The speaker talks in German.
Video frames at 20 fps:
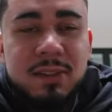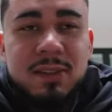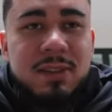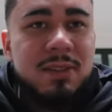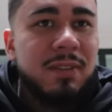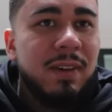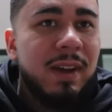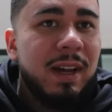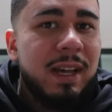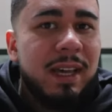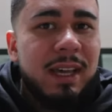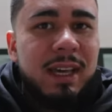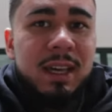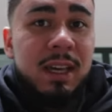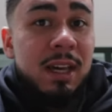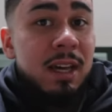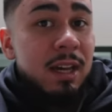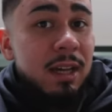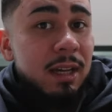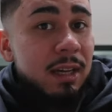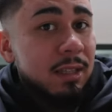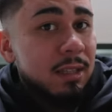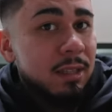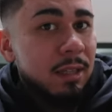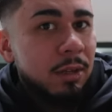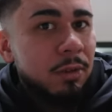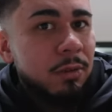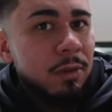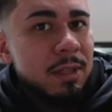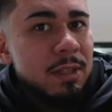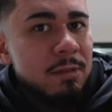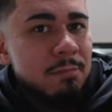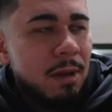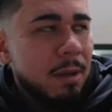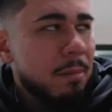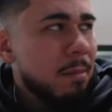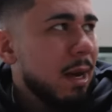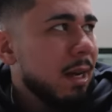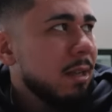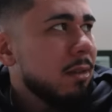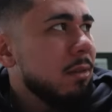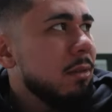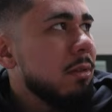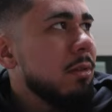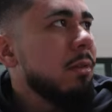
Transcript: 2, hinter den Kulissen bei Max und